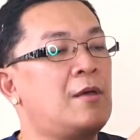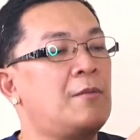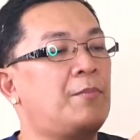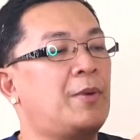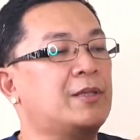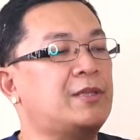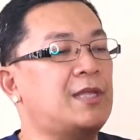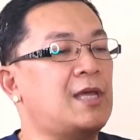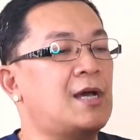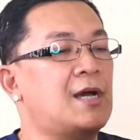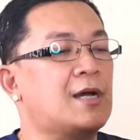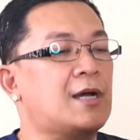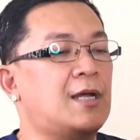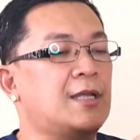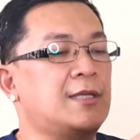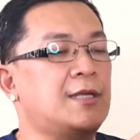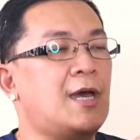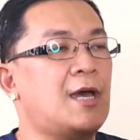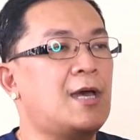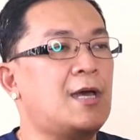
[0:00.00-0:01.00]
pati ang
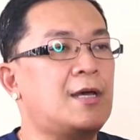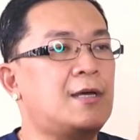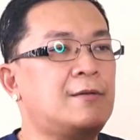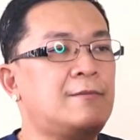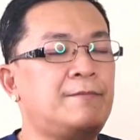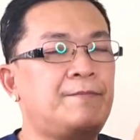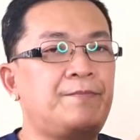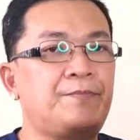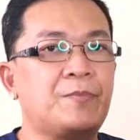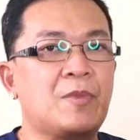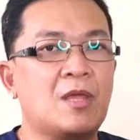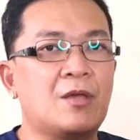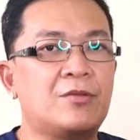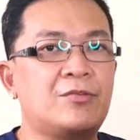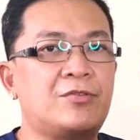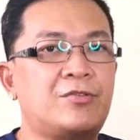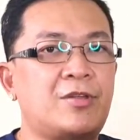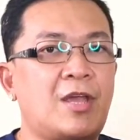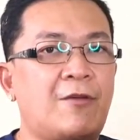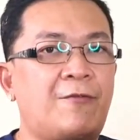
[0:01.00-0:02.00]
kanyang
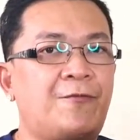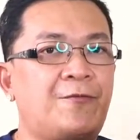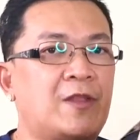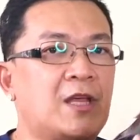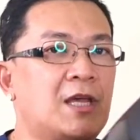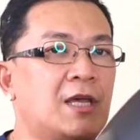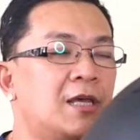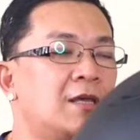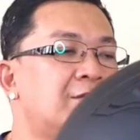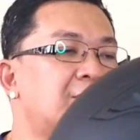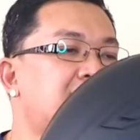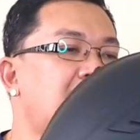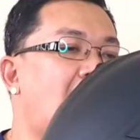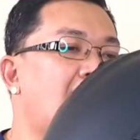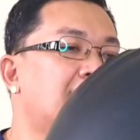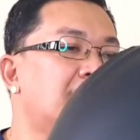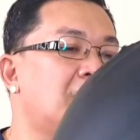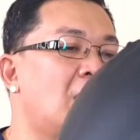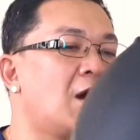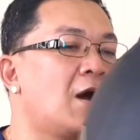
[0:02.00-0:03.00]
safety
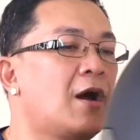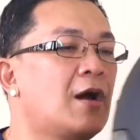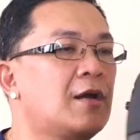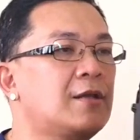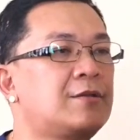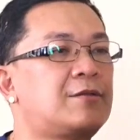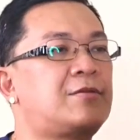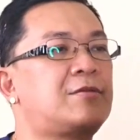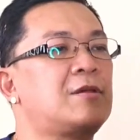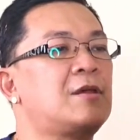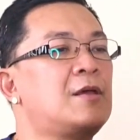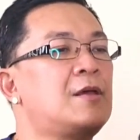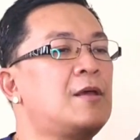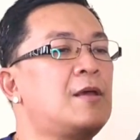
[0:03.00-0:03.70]
standards,